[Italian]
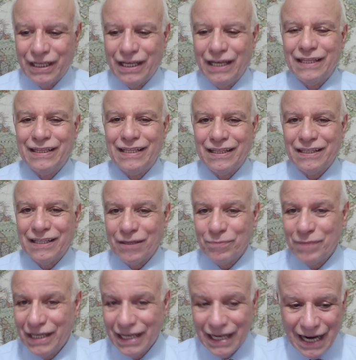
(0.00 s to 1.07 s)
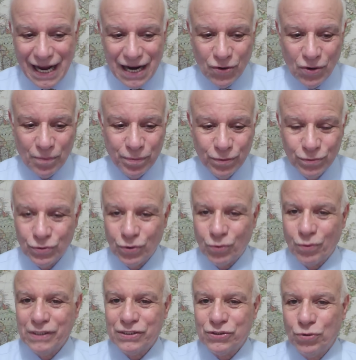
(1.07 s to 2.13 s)
che determineranno appunto
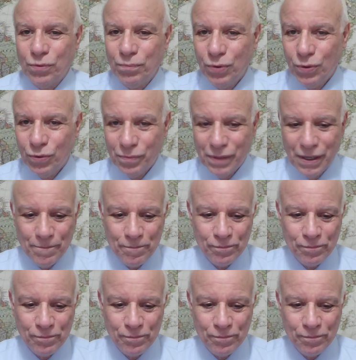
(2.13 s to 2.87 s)
questo boom.